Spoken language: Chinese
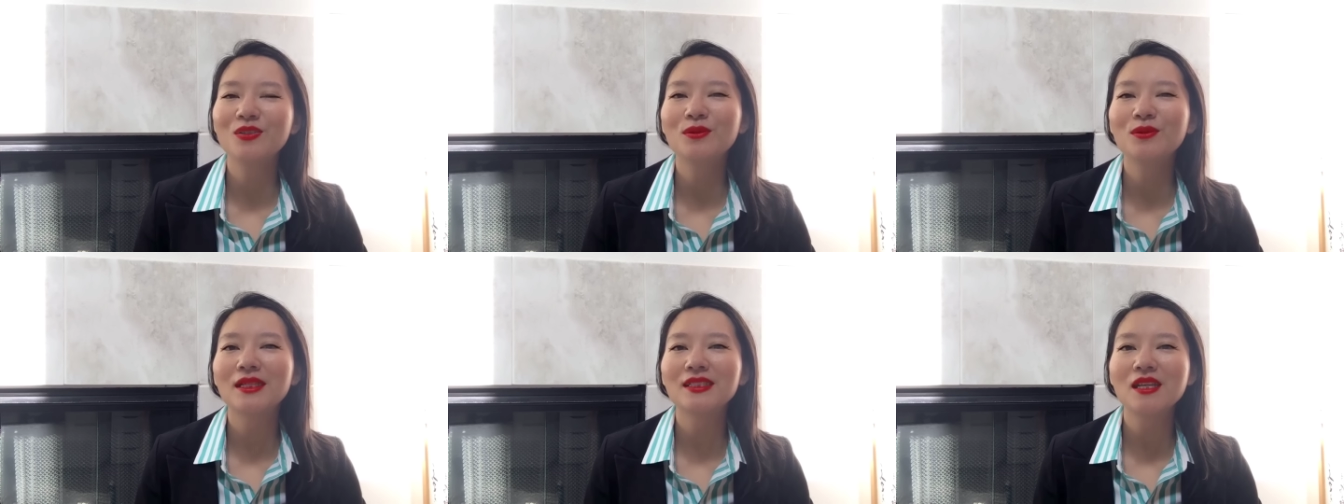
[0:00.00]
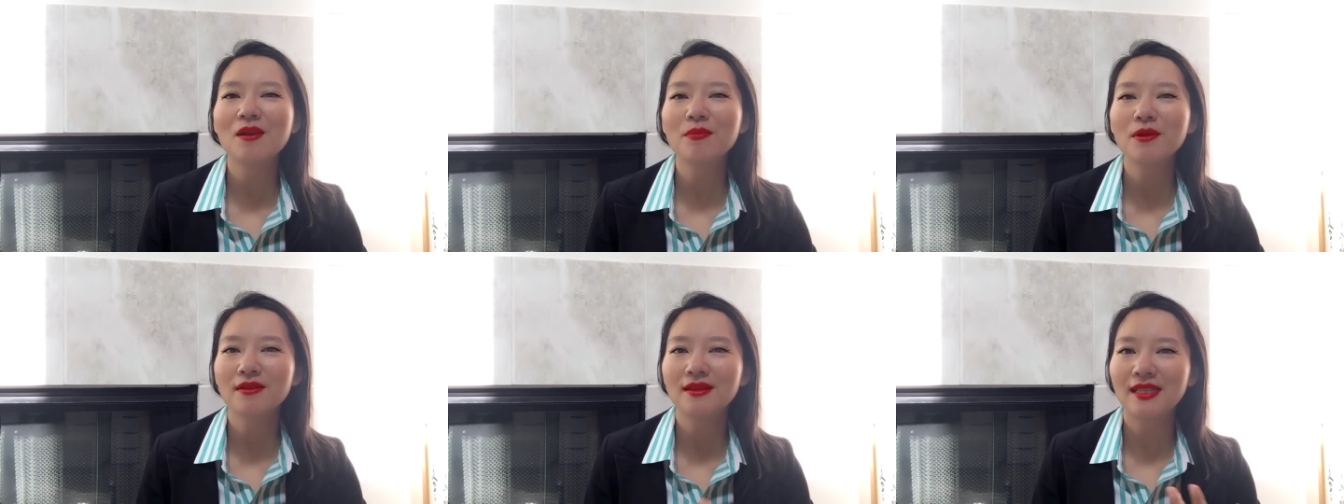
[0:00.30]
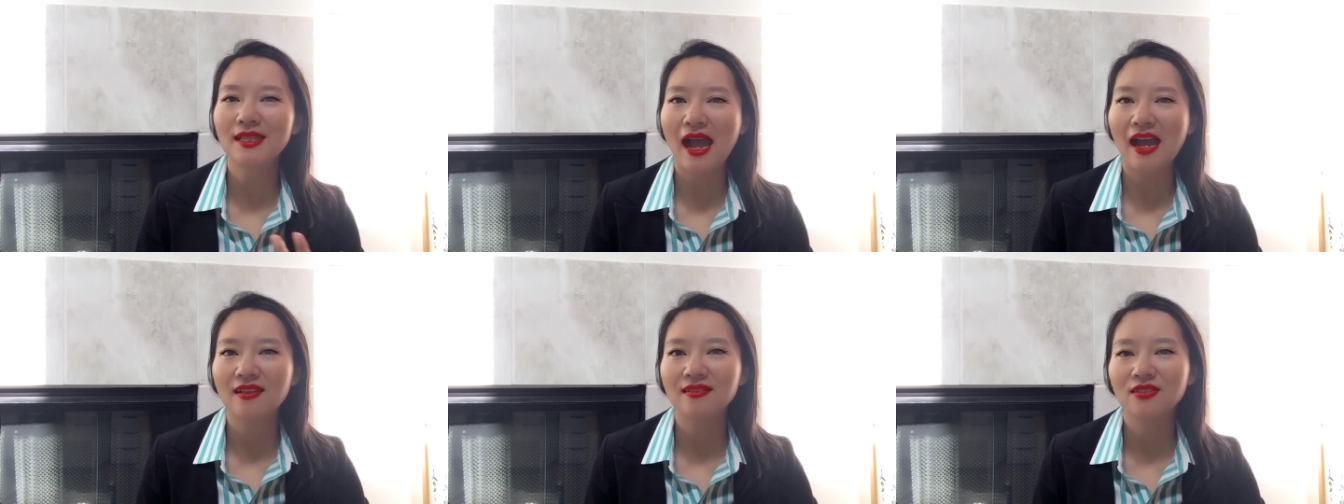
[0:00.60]
因为它上
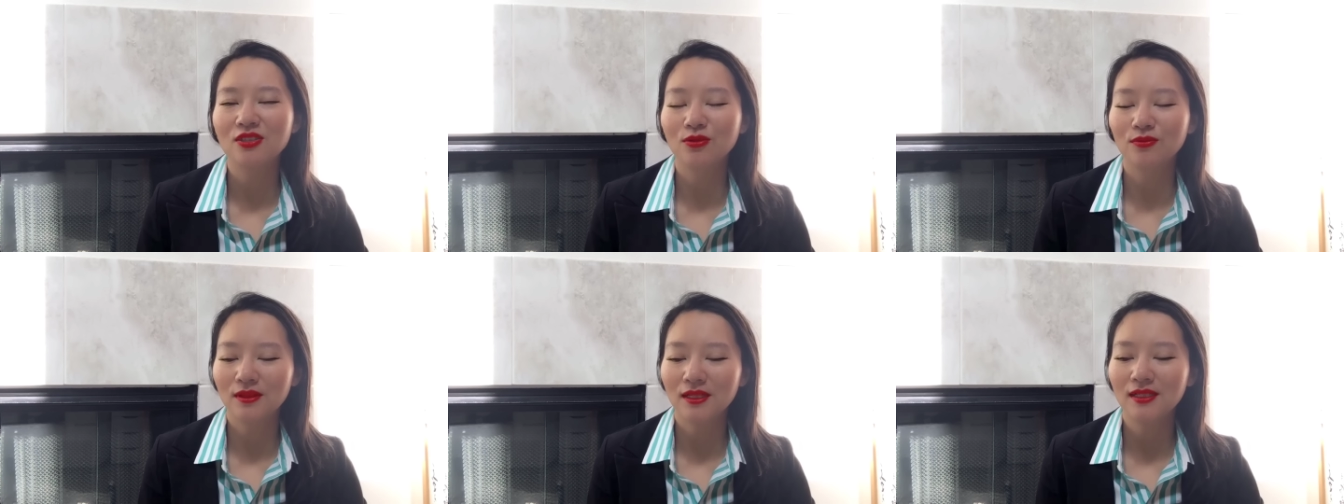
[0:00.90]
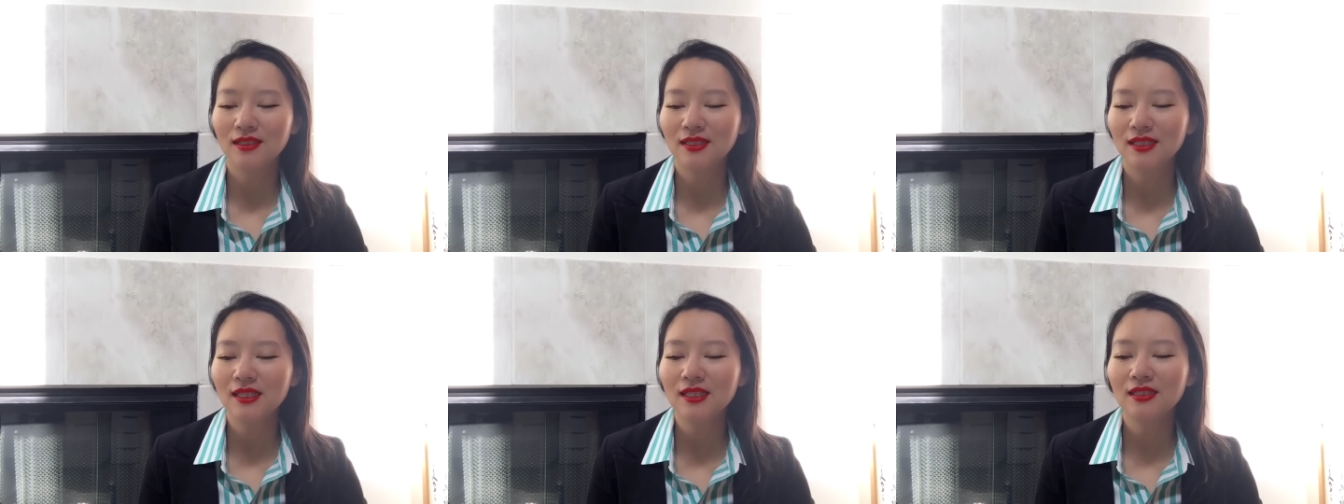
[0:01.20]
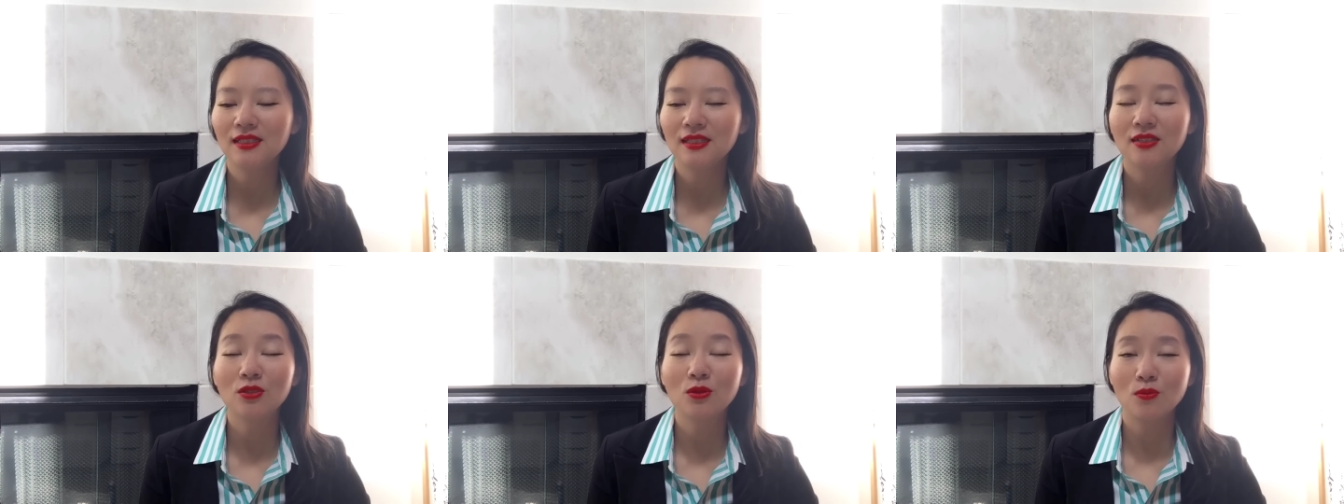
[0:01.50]
面打有那个
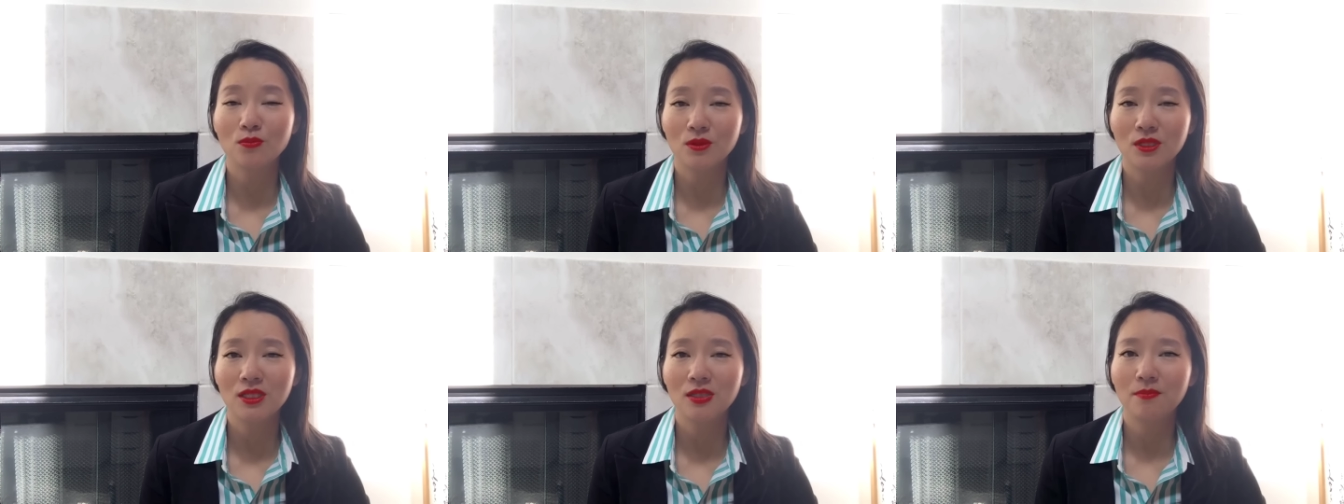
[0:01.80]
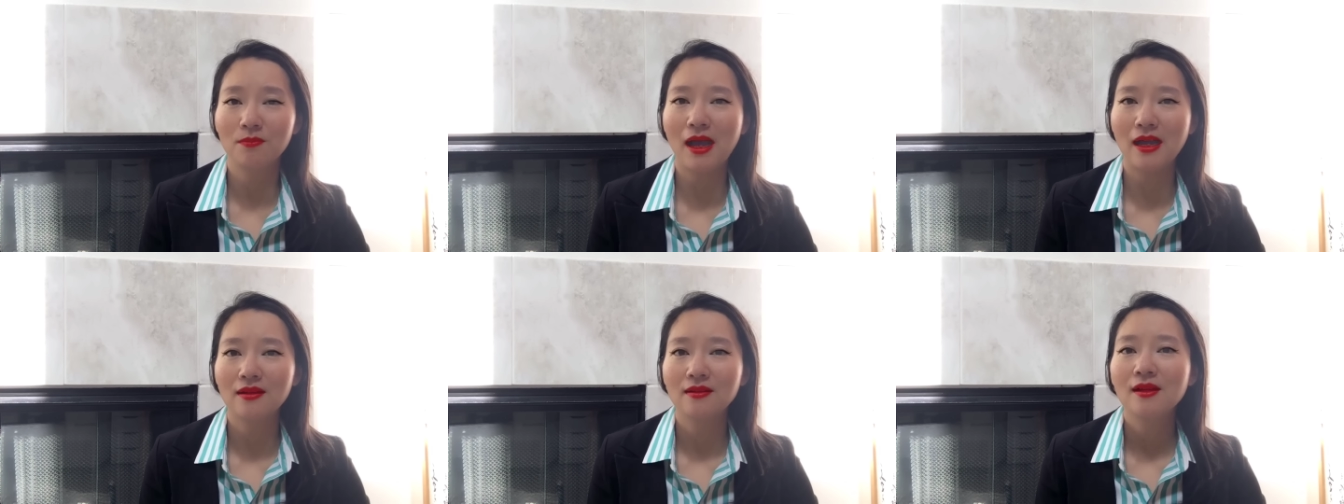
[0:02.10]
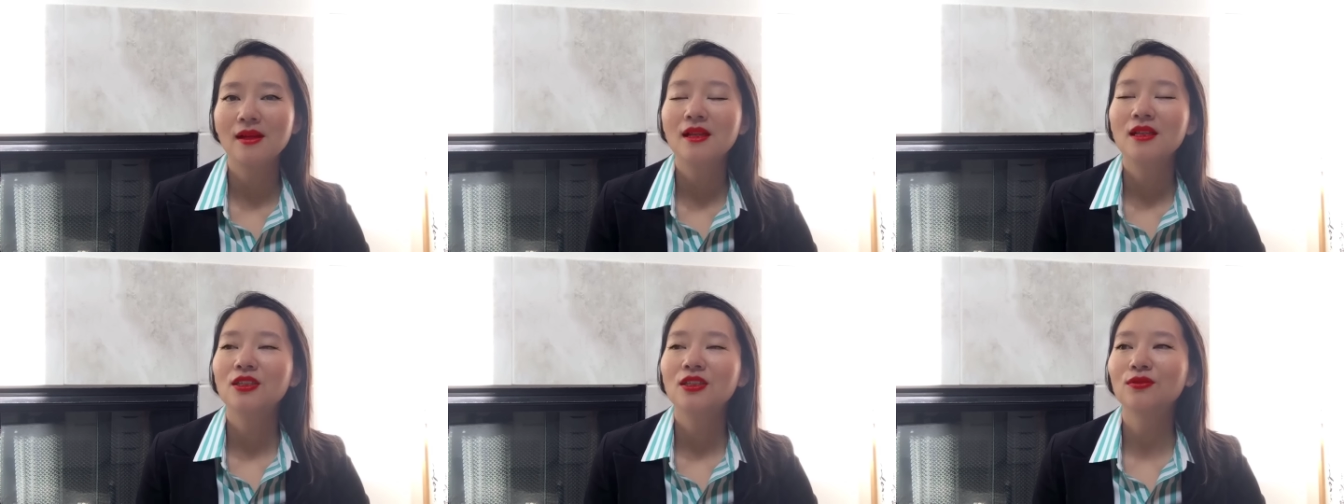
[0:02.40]
印的东西嘛，
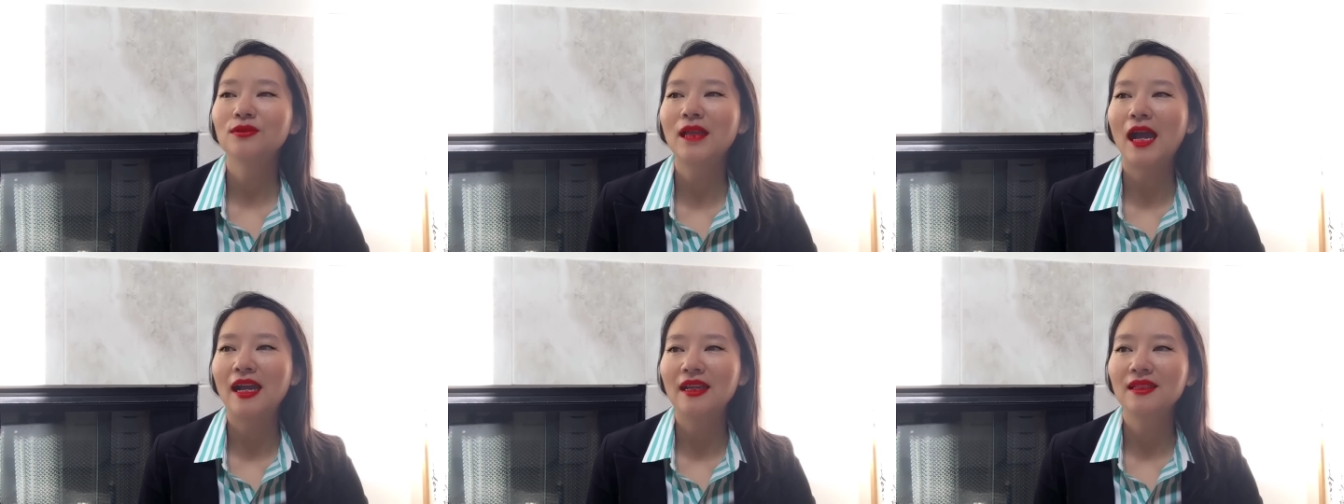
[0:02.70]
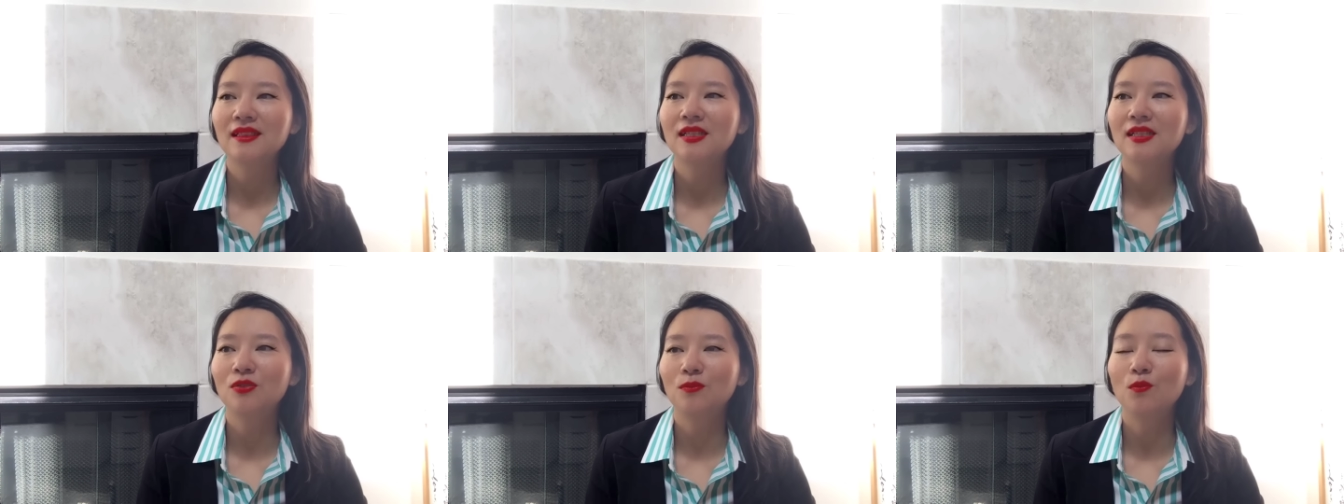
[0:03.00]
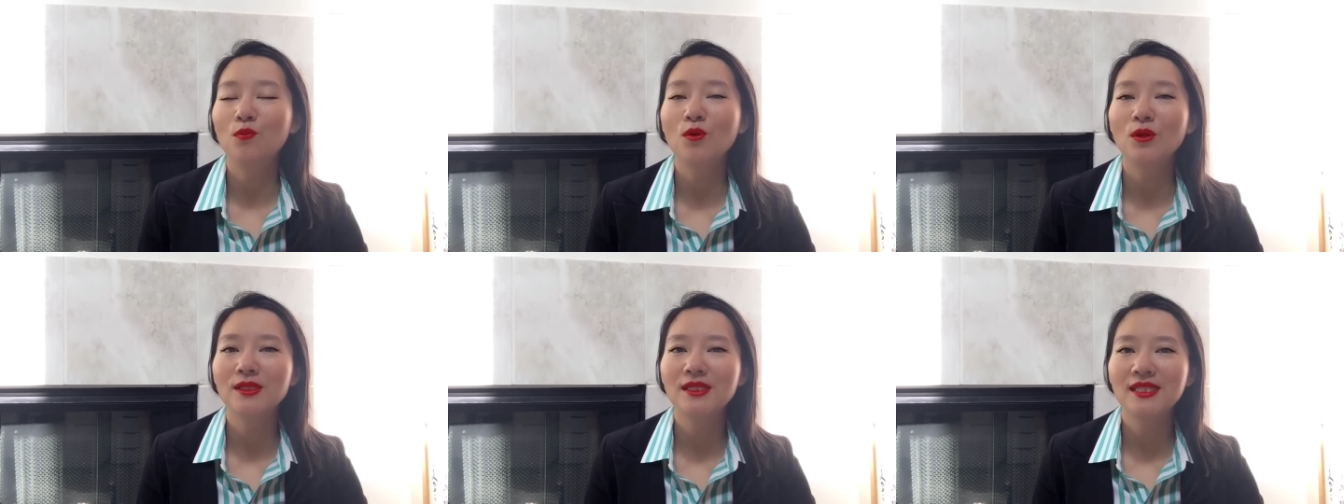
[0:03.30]
有打印那种
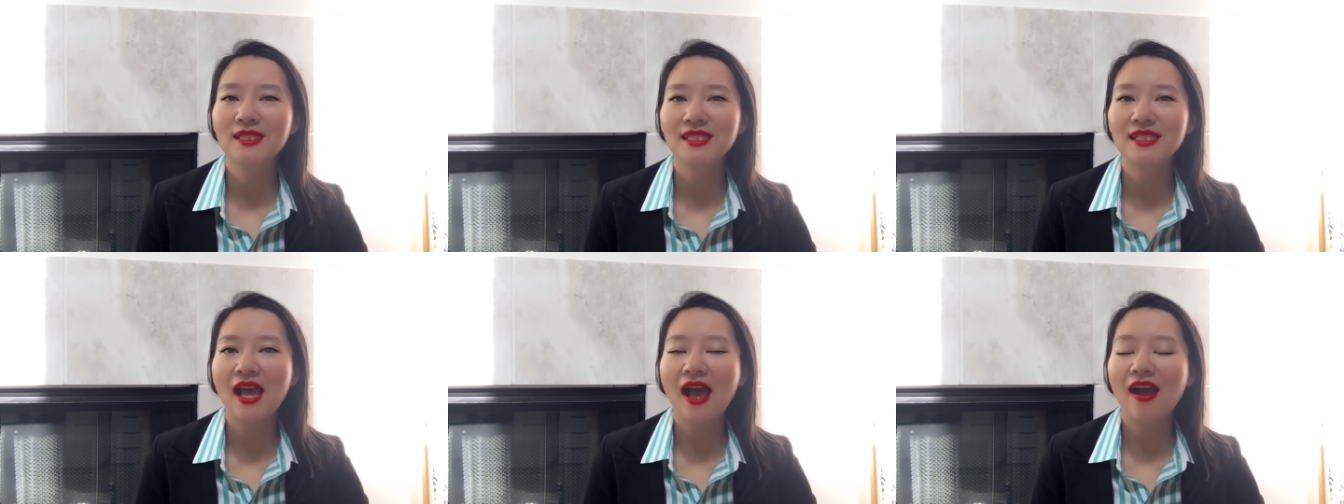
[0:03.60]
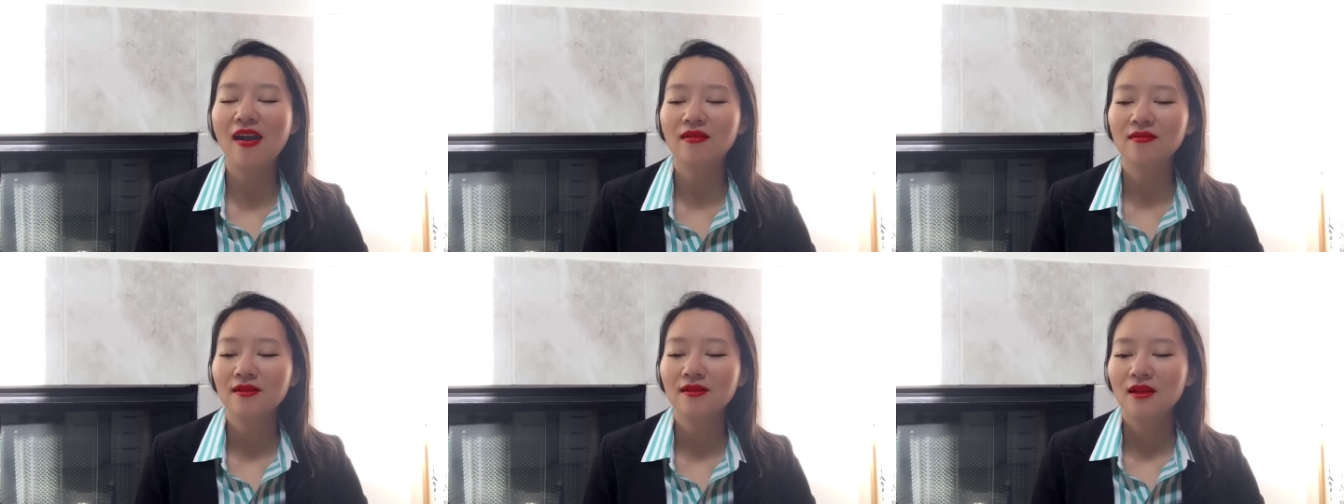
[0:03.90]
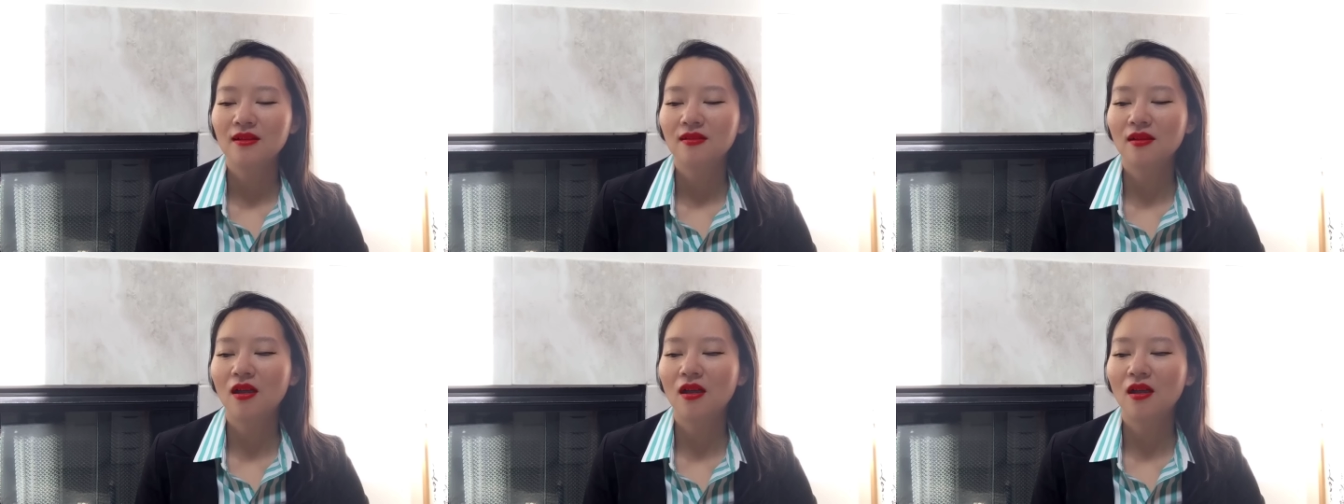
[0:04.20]
墨汁啊。